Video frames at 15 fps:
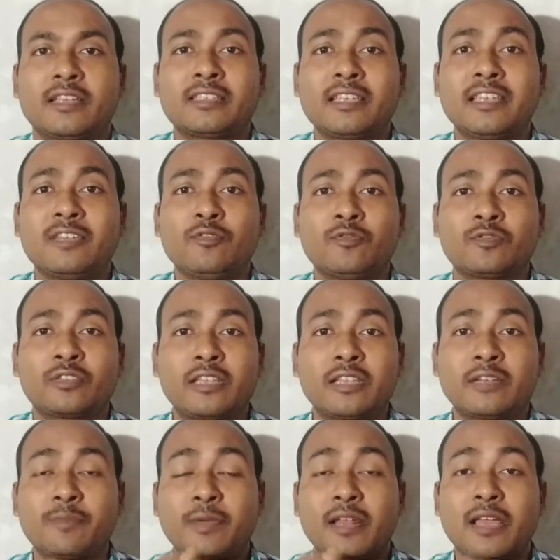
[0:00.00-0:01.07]
जैसे ही उस
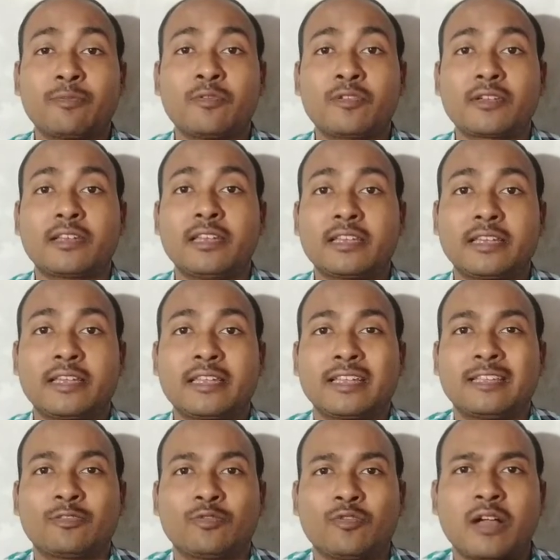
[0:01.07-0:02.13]
लिंक पर आप लोग क्लिक
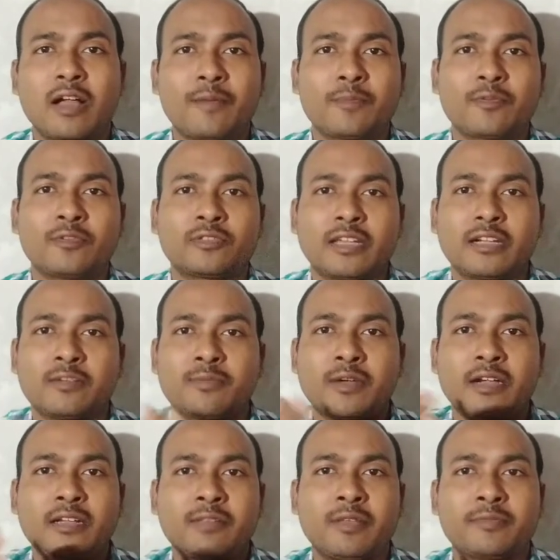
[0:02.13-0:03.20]
करेंगे तो आपको थर्ड
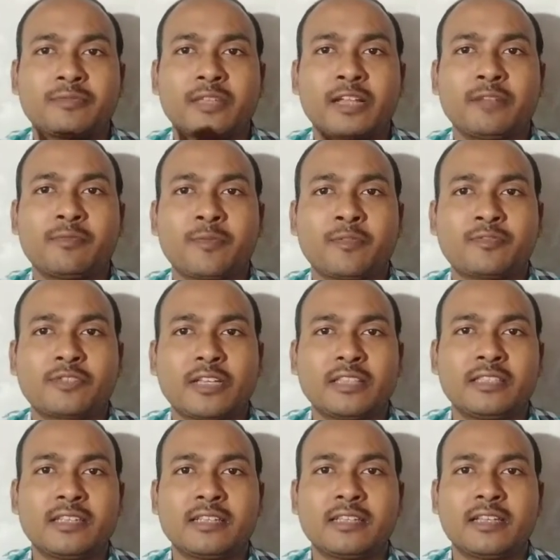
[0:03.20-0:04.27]
पार्टी वेबसाइट पर पहुँचा
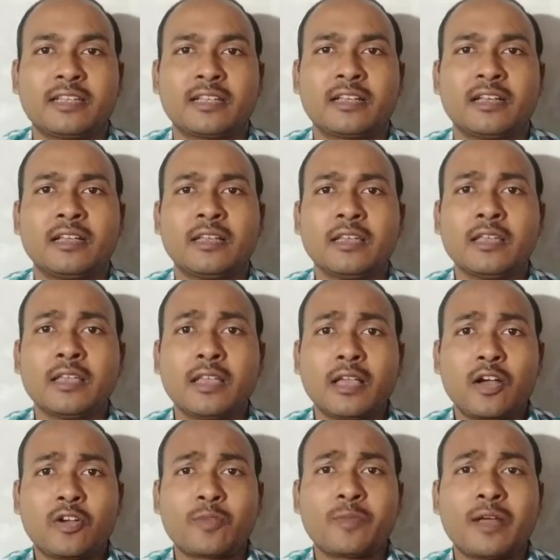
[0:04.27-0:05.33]
दिया जाएगा
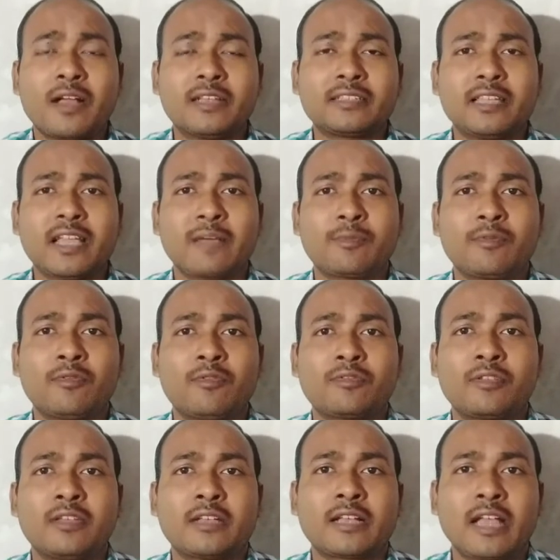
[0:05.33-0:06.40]
और वहाँ से आप लोगों
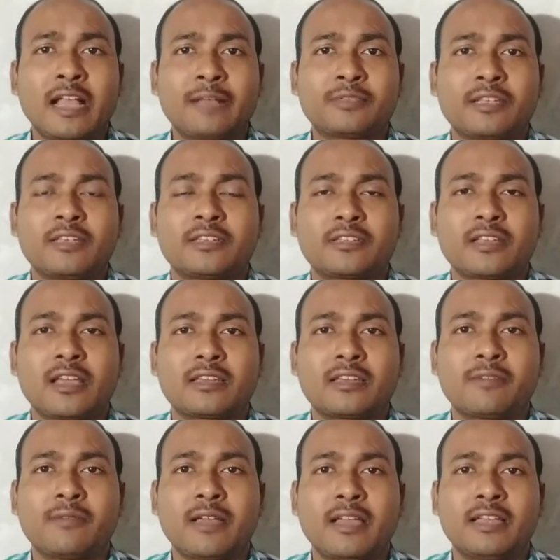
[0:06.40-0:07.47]
को एक ऐप्स इंस्टॉल
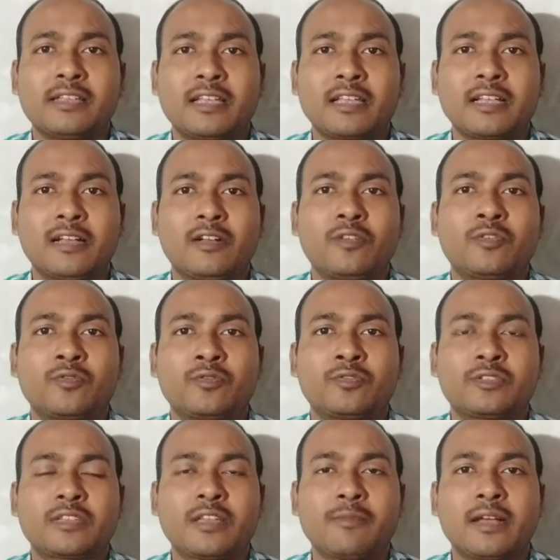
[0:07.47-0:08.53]
करवाया जाएगा और
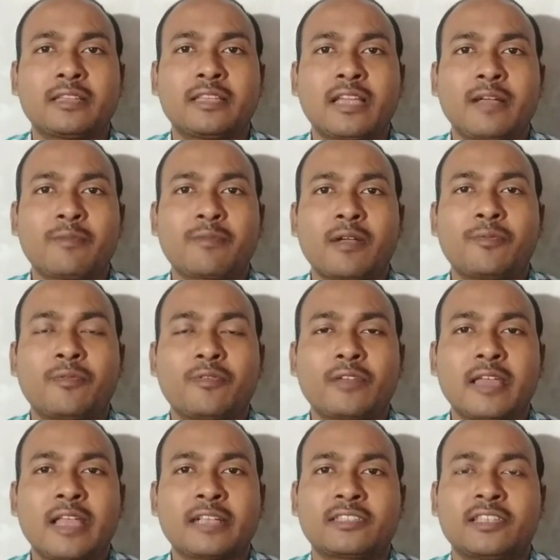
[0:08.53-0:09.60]
उसके बाद आपका फ़ोन
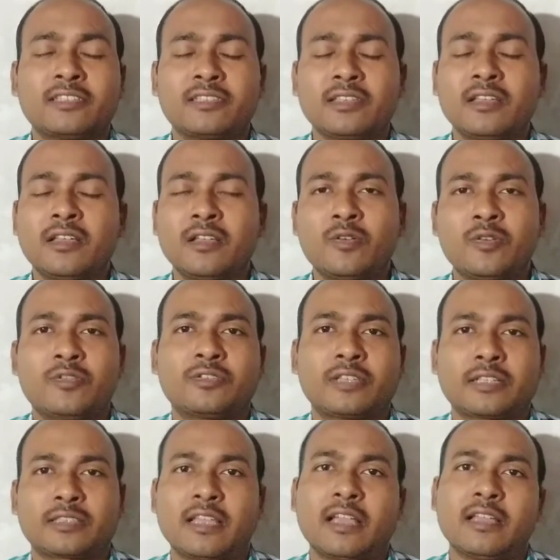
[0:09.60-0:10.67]
एक्सेस हो
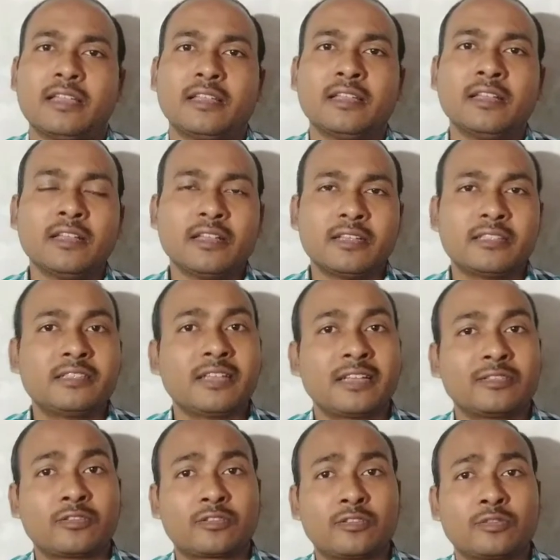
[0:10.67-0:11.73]
सकता है जी
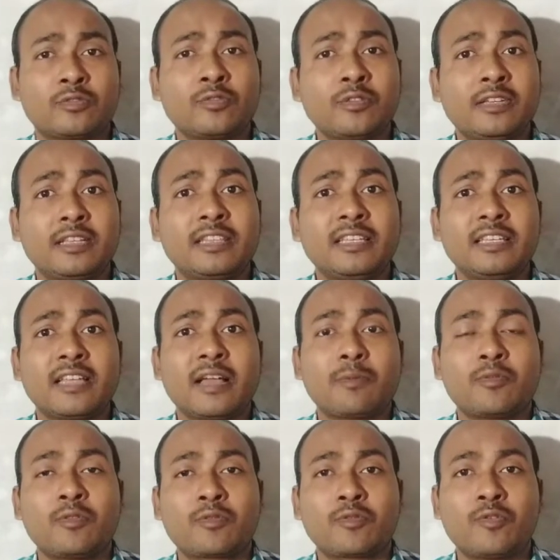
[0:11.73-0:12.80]
हाँ दोस्तों तो यदि आप
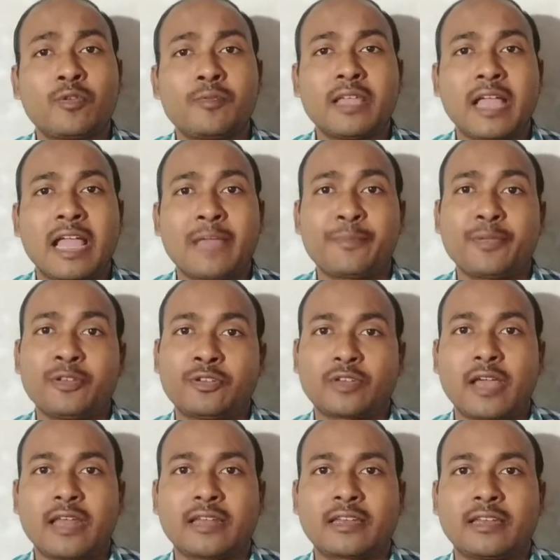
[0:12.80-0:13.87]
लोग कोई भी ऐप
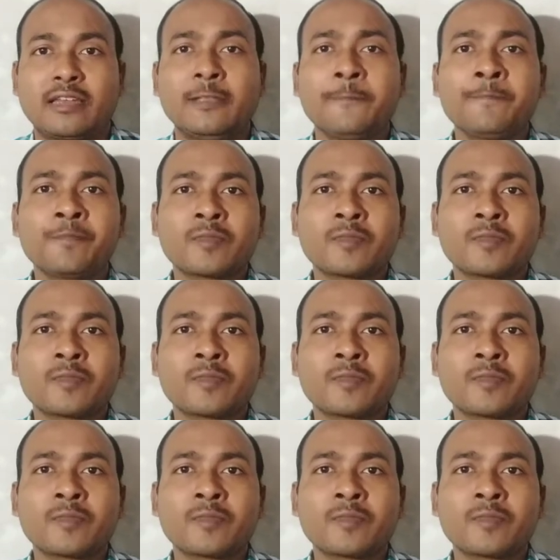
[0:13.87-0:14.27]
इंस्टॉल करें